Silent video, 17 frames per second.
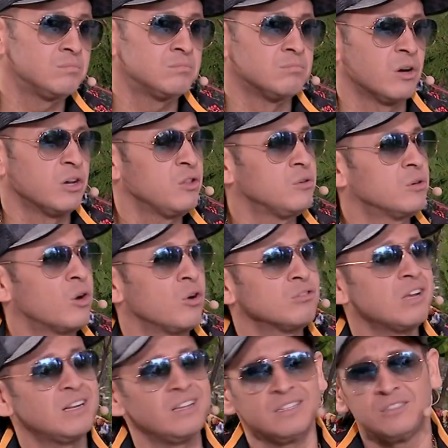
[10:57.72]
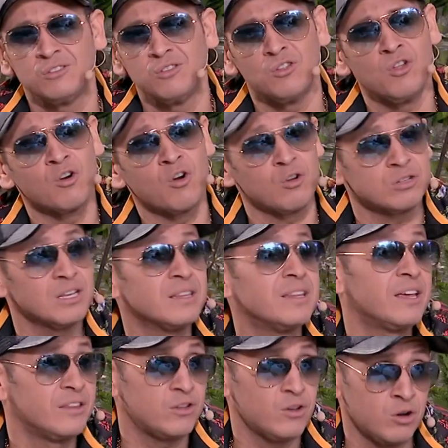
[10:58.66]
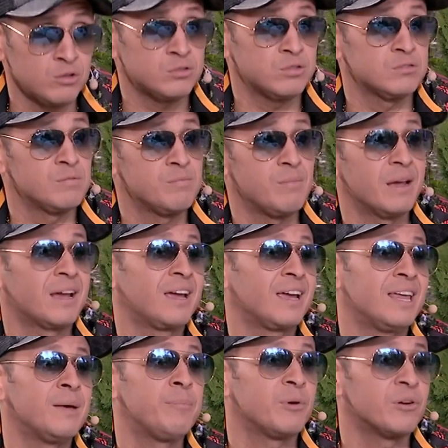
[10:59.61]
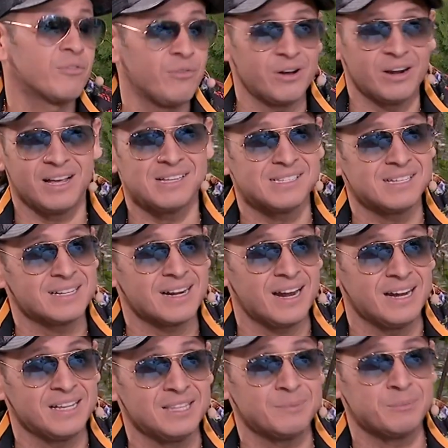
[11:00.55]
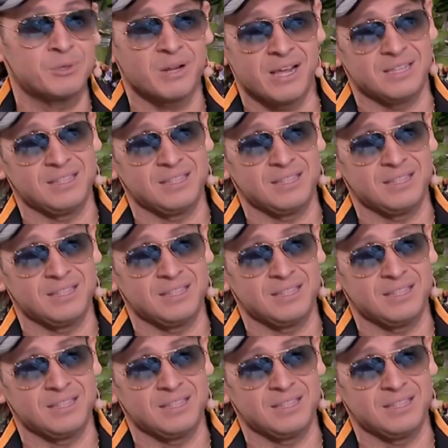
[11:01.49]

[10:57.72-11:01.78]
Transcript: bueno, cosas del destino, no cosas de Dios, me quedé por fuera de ese reality porque ya